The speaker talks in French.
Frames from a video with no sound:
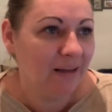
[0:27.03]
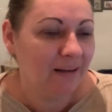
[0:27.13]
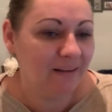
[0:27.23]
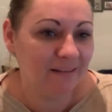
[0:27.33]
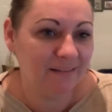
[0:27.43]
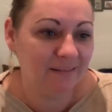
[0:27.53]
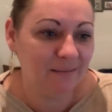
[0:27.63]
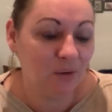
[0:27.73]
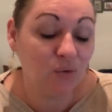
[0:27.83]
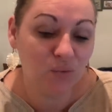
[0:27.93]

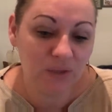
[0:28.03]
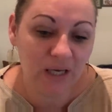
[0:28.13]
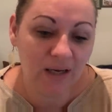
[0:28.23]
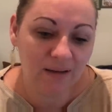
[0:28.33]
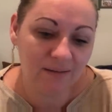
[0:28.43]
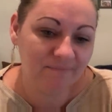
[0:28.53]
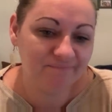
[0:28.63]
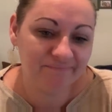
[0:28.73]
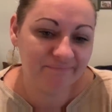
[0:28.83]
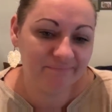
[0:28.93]
en tout cas,
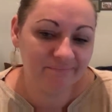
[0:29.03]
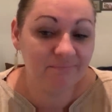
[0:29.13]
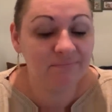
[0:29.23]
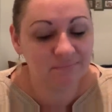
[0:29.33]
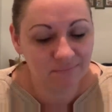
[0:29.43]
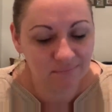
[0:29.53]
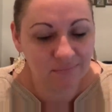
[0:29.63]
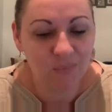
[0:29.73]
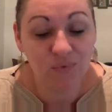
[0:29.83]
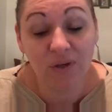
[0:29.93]

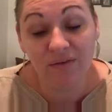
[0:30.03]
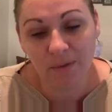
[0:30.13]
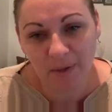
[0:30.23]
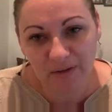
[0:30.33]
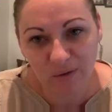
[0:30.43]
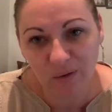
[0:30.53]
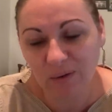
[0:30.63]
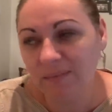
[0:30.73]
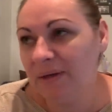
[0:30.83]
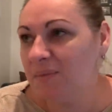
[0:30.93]
vous n'aviez pas
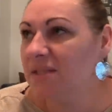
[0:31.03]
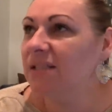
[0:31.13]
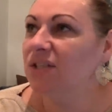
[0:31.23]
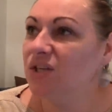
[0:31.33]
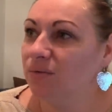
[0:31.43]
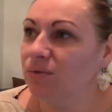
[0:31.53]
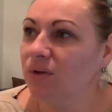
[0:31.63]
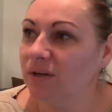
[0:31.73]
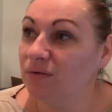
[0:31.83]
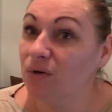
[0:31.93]
tort, même si j'avoue que
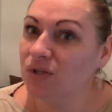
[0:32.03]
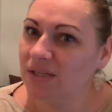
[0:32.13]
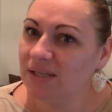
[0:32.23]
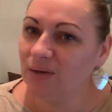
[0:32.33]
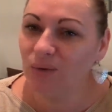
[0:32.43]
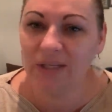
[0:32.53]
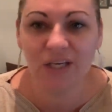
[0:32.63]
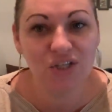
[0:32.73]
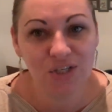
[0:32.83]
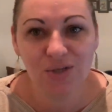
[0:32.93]
dans les vlogs, j'essayais de le
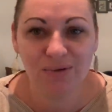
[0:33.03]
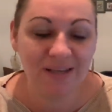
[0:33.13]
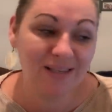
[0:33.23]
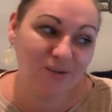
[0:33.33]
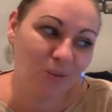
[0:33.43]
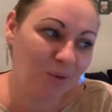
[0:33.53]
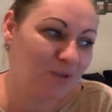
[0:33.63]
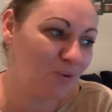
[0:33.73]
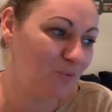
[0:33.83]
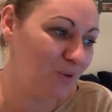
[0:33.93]
cacher. Je suis assez
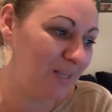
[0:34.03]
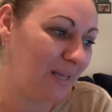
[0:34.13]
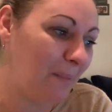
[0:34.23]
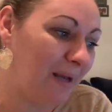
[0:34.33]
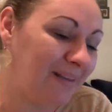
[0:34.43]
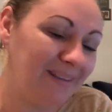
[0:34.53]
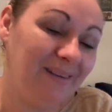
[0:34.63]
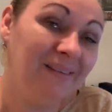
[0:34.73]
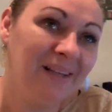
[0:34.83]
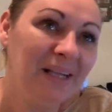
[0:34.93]
surprise que vous l'ayez
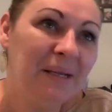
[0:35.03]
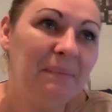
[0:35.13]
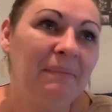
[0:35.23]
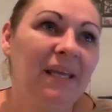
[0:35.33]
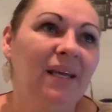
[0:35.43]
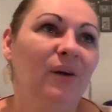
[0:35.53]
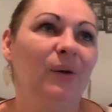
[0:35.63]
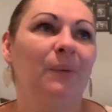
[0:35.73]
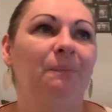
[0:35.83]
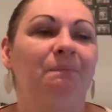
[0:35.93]
remarqué. Mais
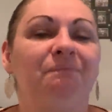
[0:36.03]
euh,